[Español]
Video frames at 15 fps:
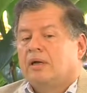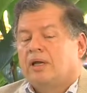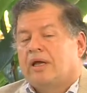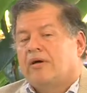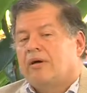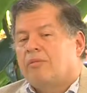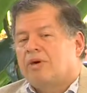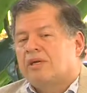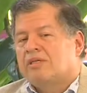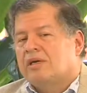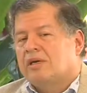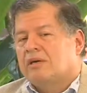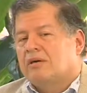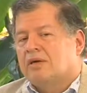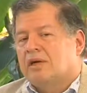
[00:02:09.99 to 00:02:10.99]
¿qué vamos a
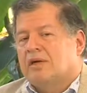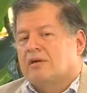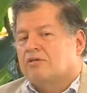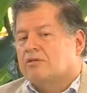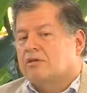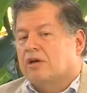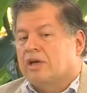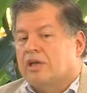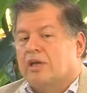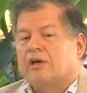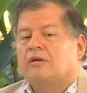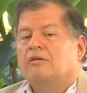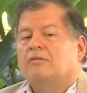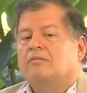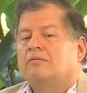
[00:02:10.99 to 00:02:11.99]
hacer con el recurso
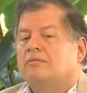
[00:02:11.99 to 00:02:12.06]
hídrico?